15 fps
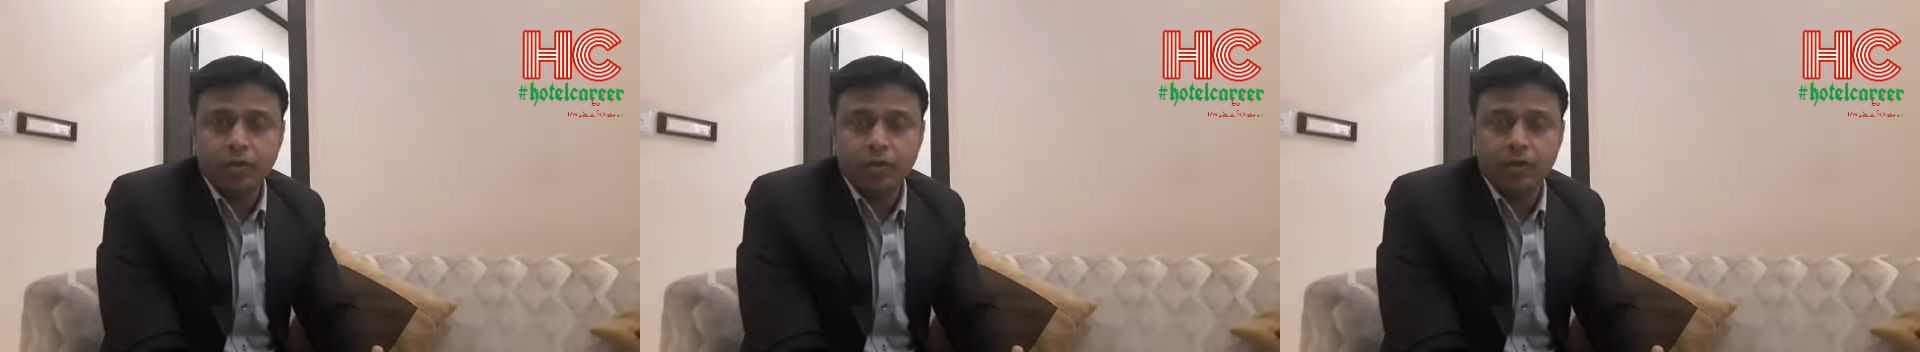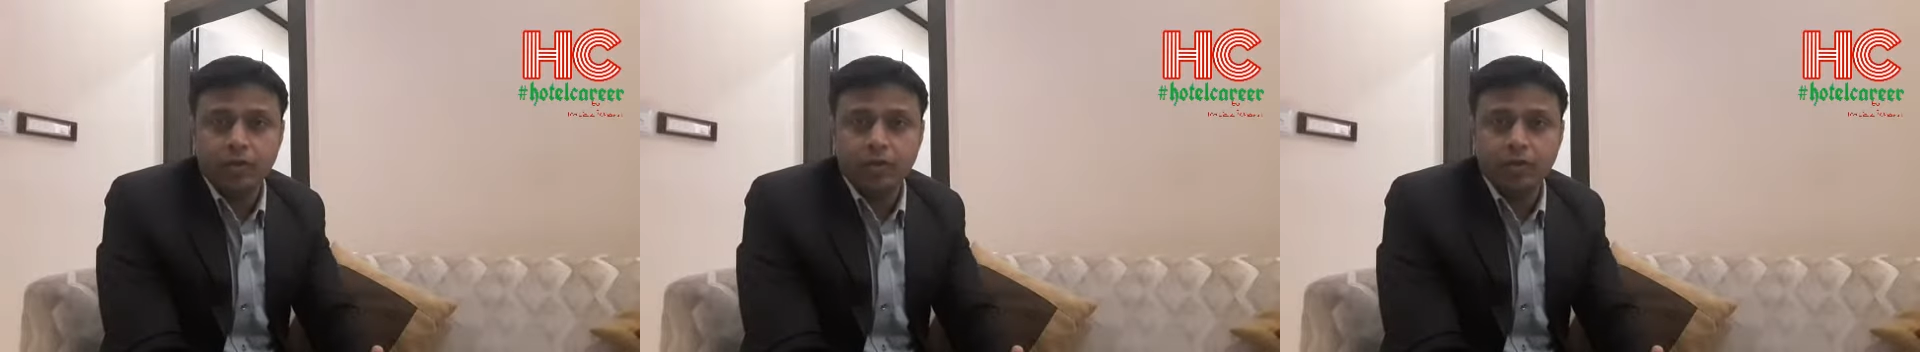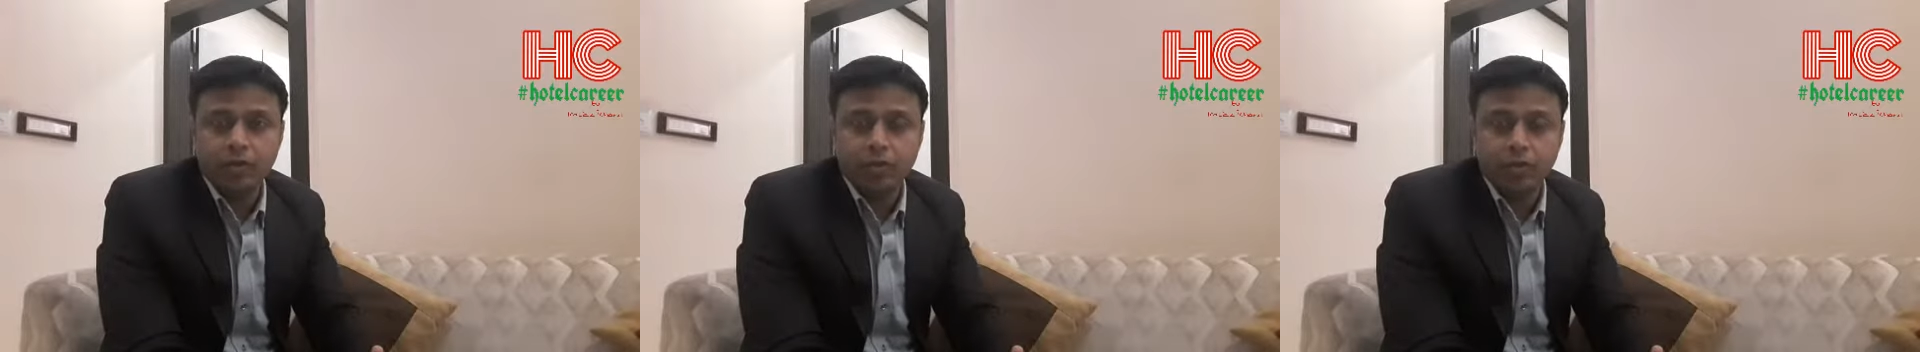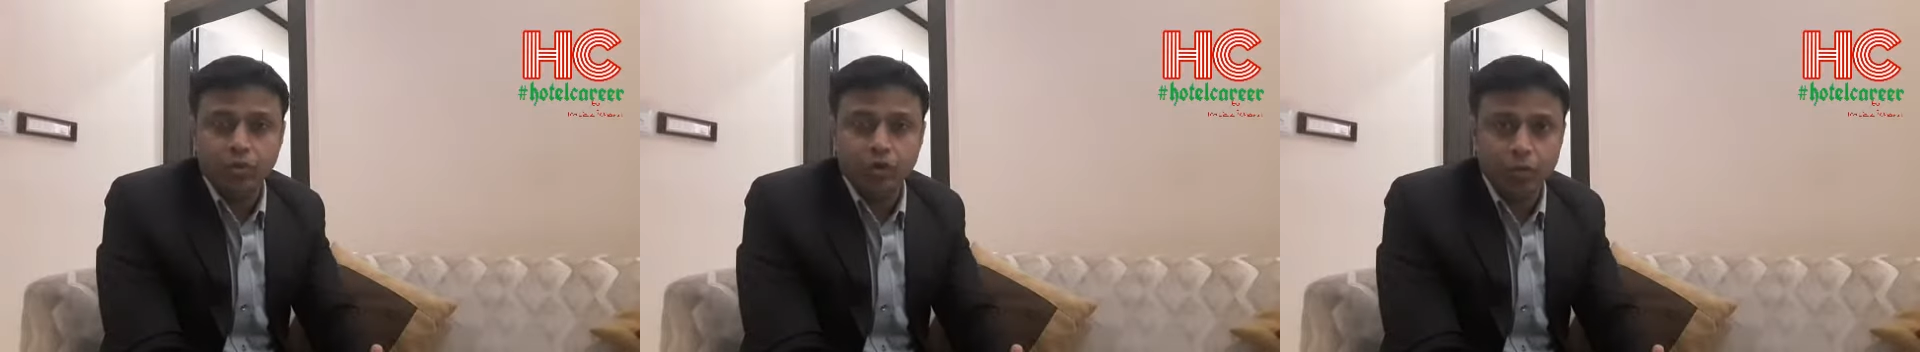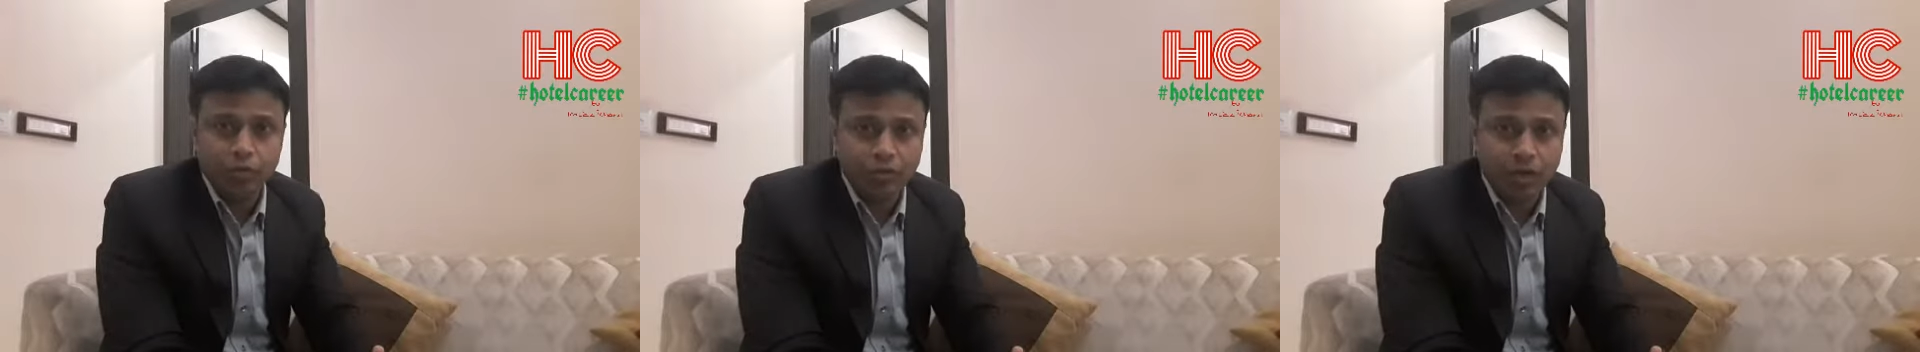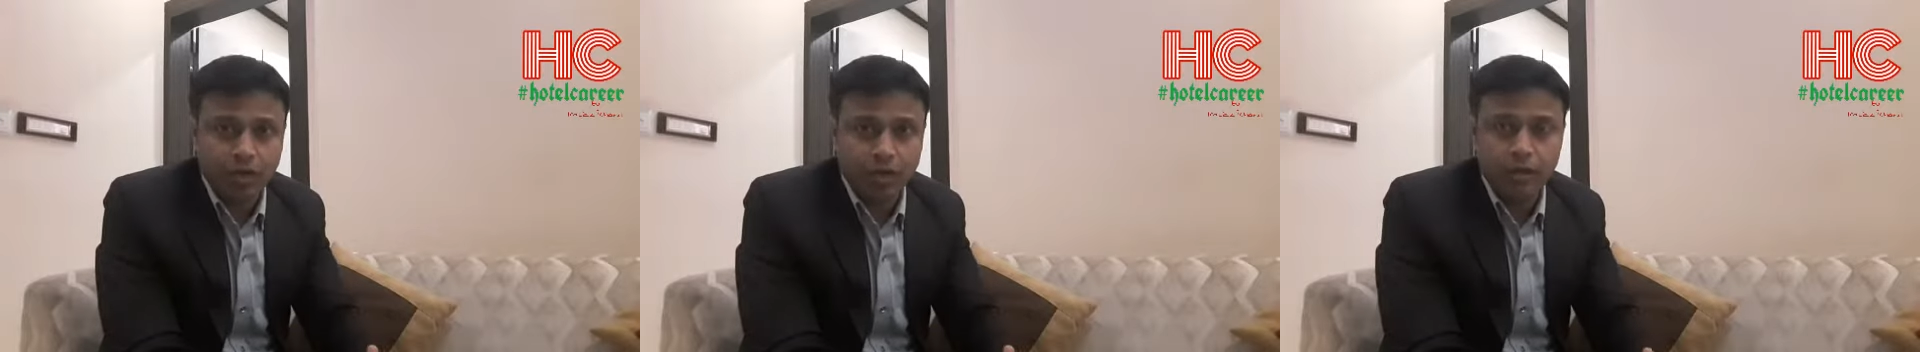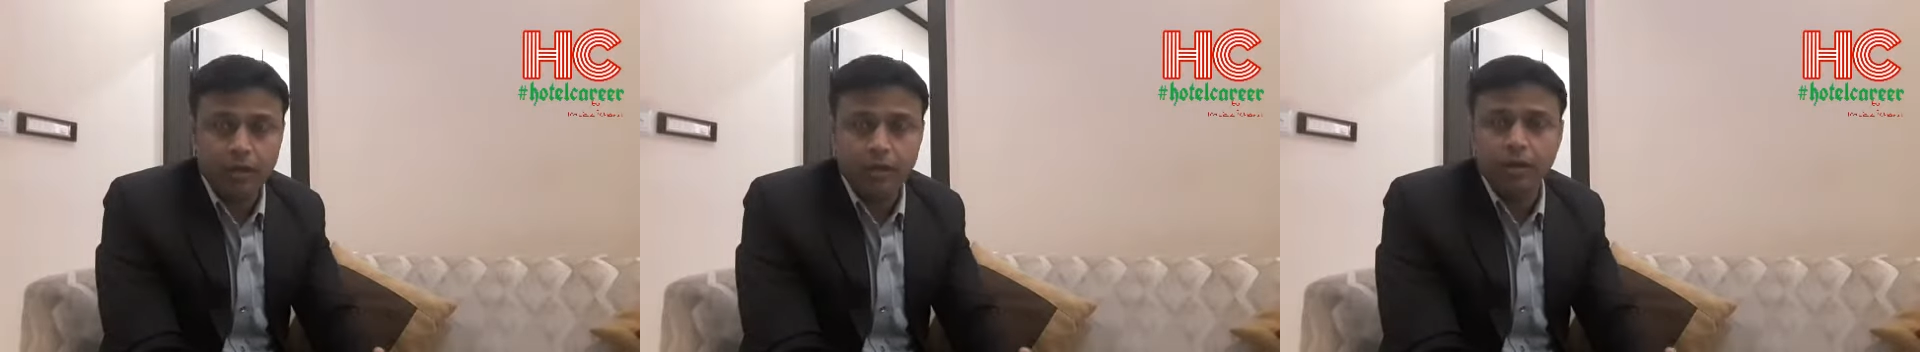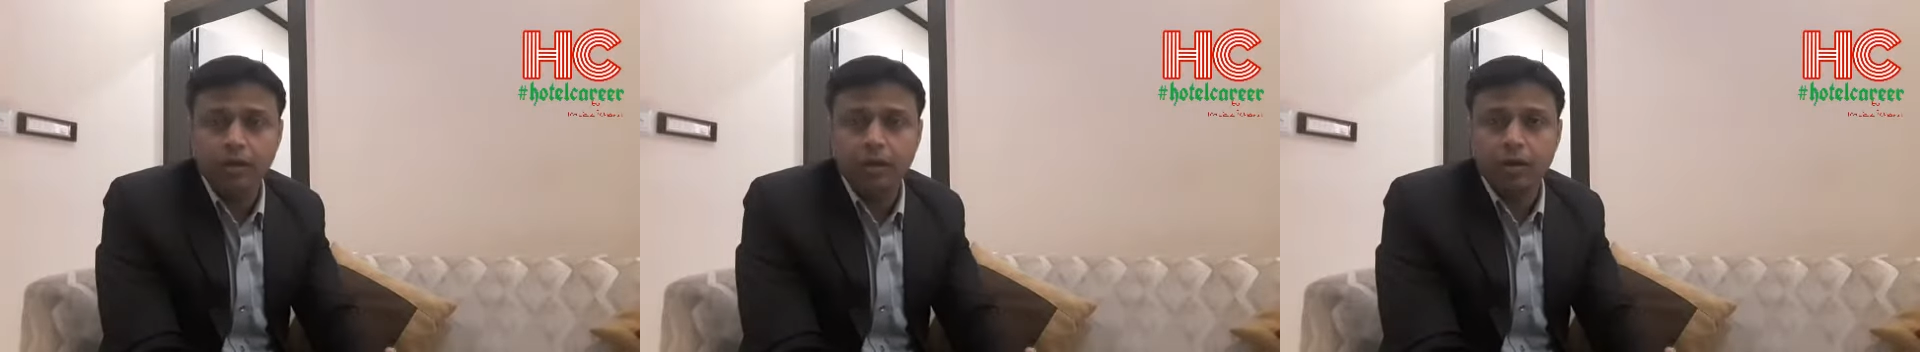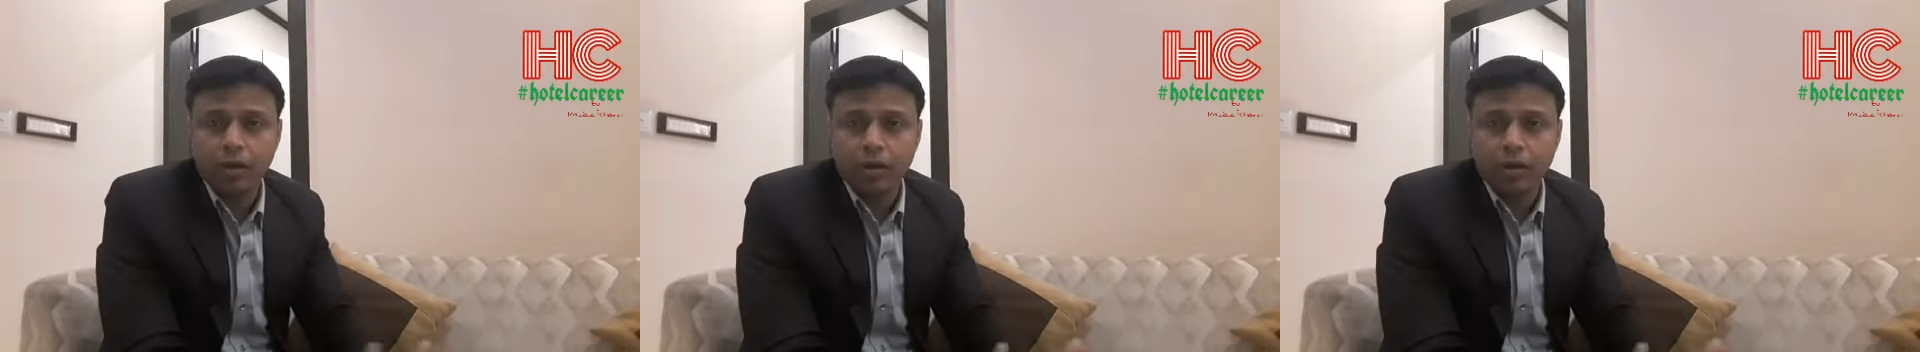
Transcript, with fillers: टू माय यूट्यूब चैनल